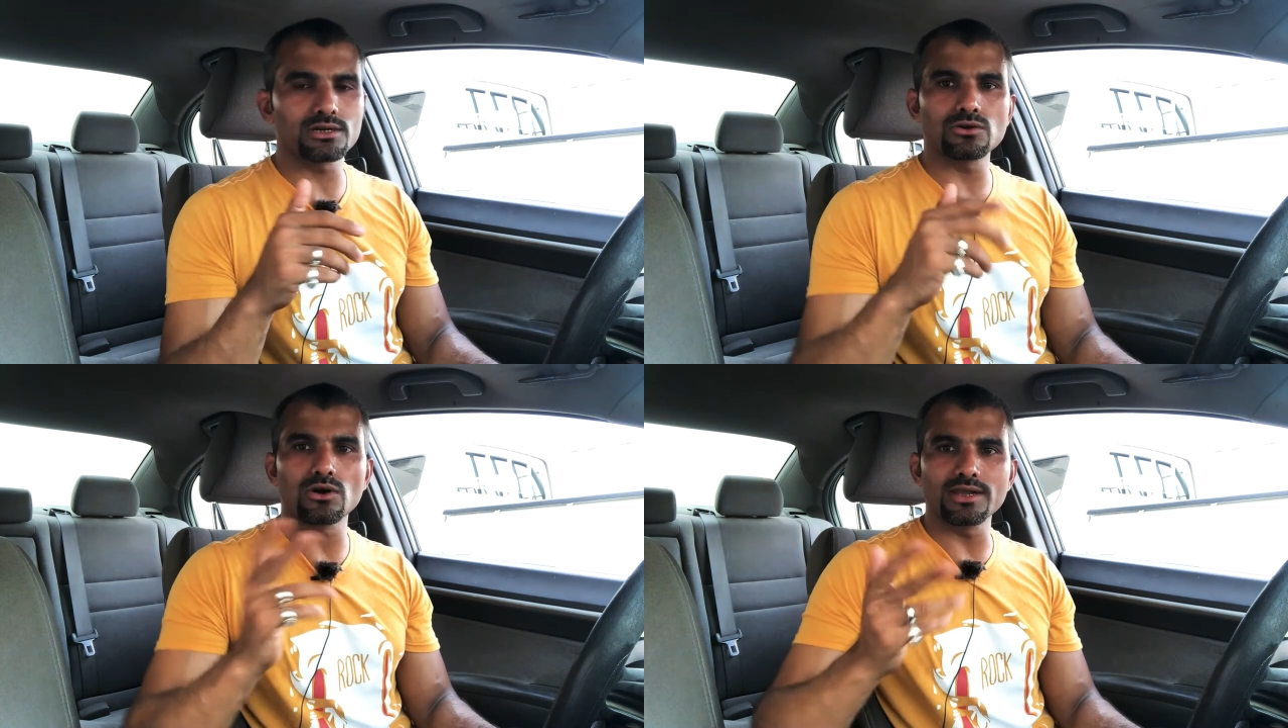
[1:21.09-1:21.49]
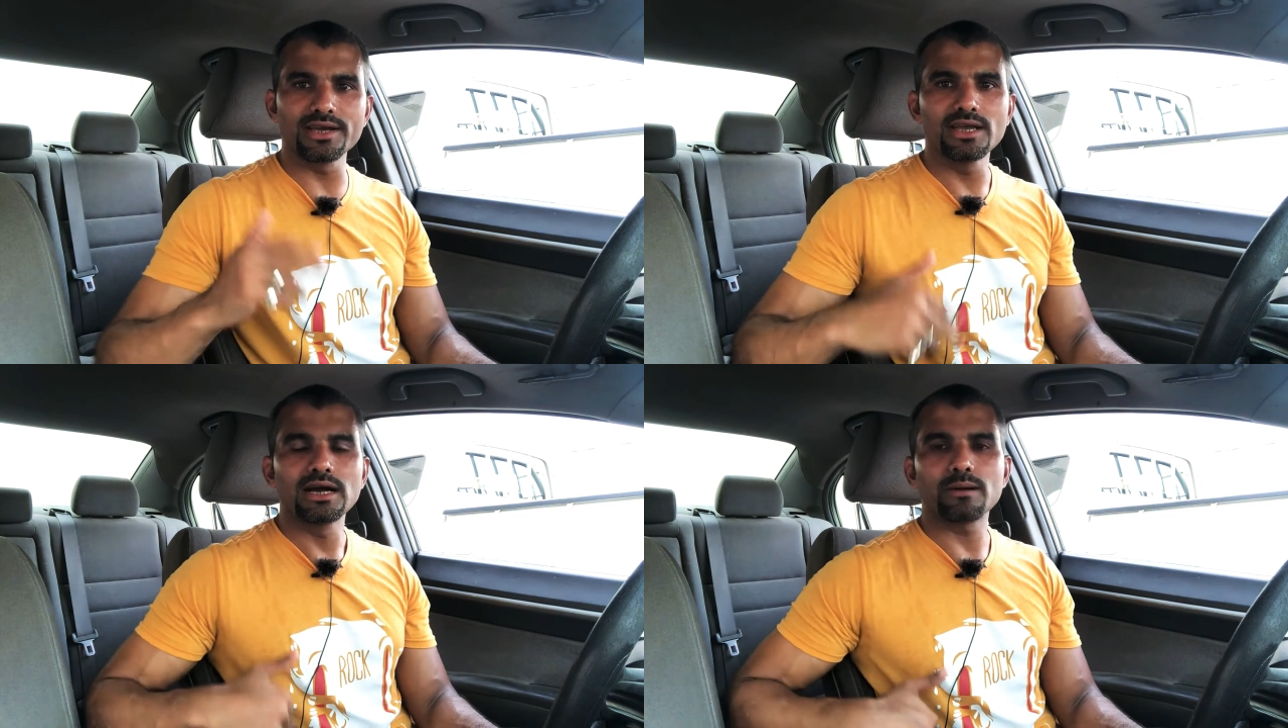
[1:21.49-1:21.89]
হলে
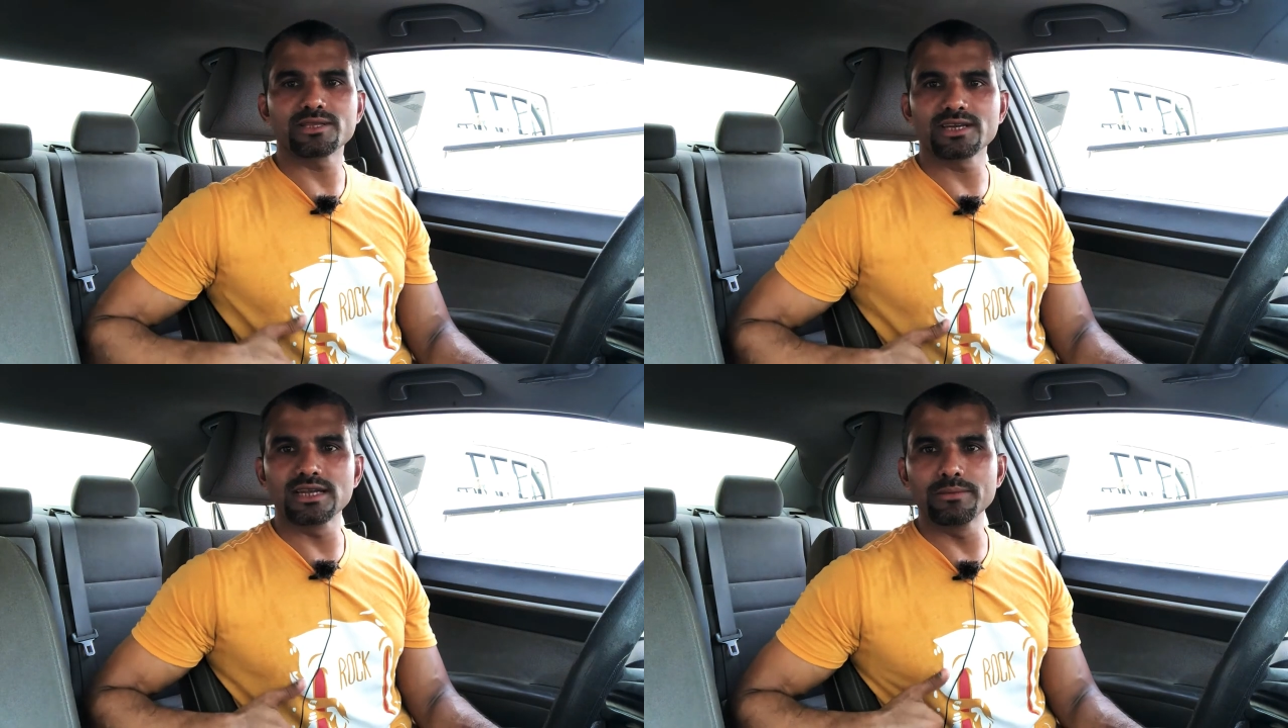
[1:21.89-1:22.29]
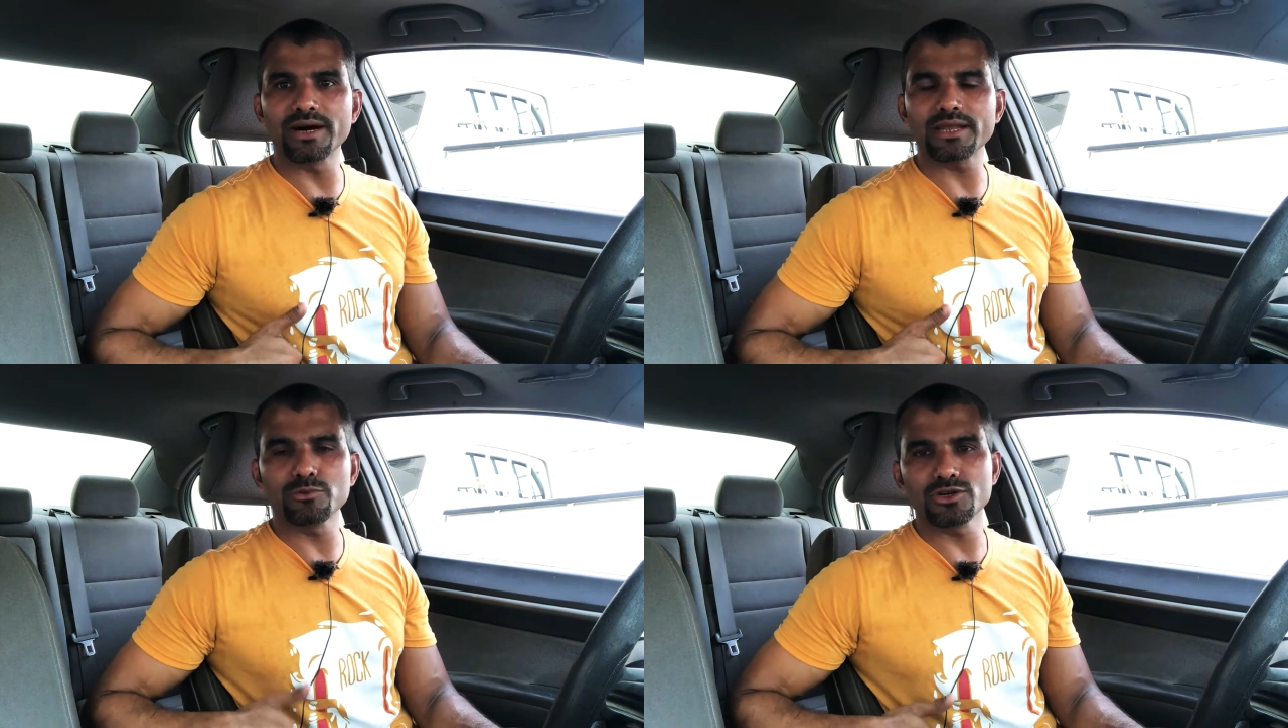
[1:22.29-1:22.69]
আমাদের লিভার
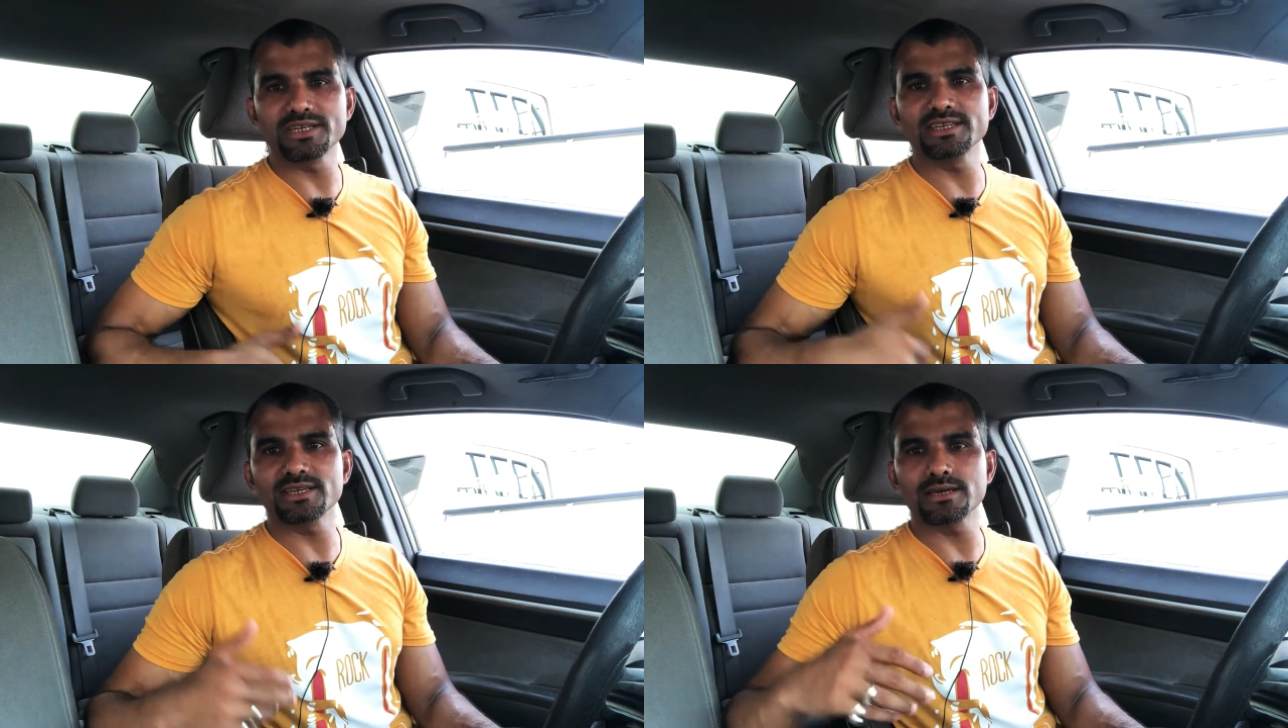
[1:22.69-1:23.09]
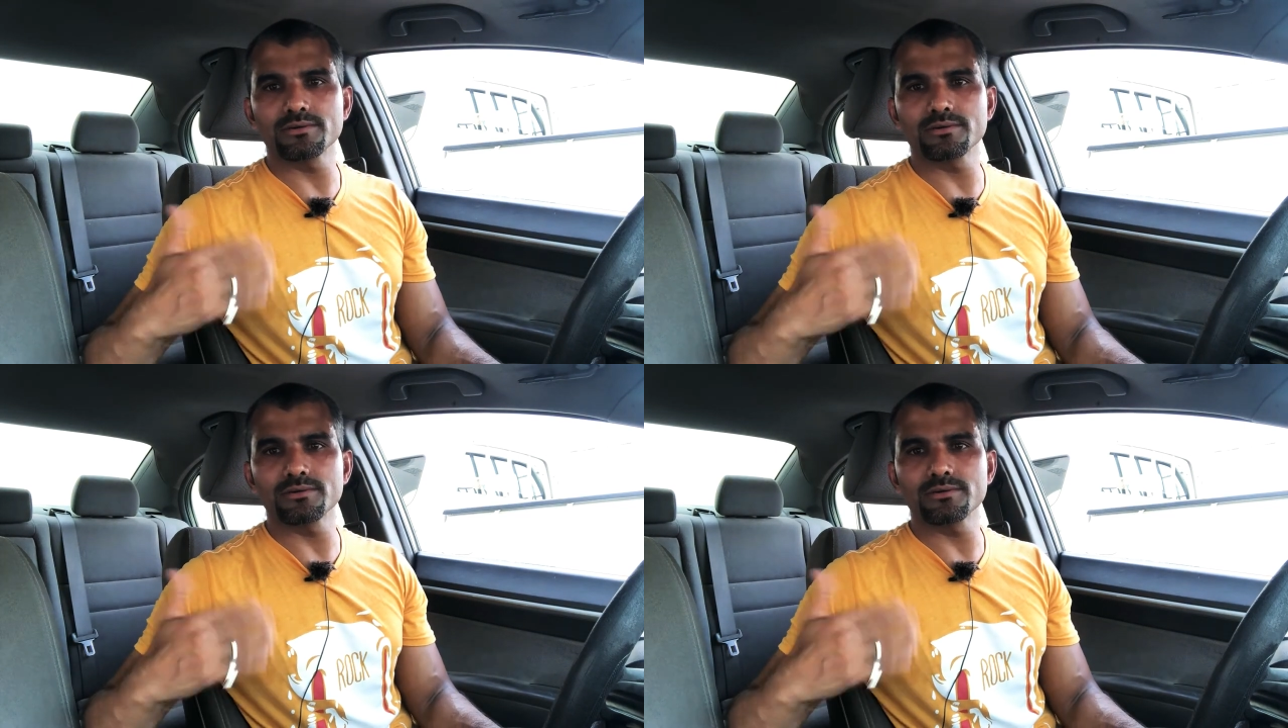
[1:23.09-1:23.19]
এবং কিডনিকে